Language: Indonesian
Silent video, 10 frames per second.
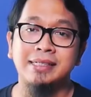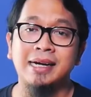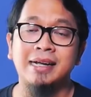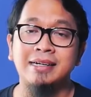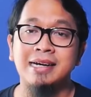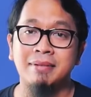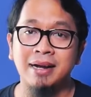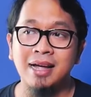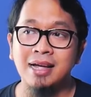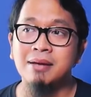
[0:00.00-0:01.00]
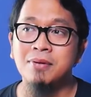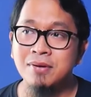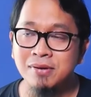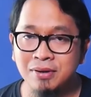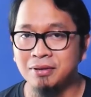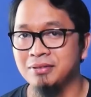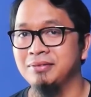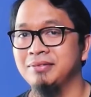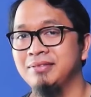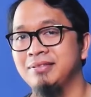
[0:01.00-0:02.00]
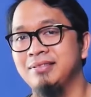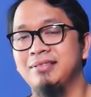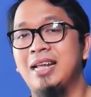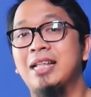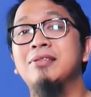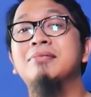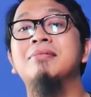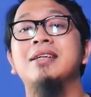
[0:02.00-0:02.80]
circle dengan mereka ya monggo nah itu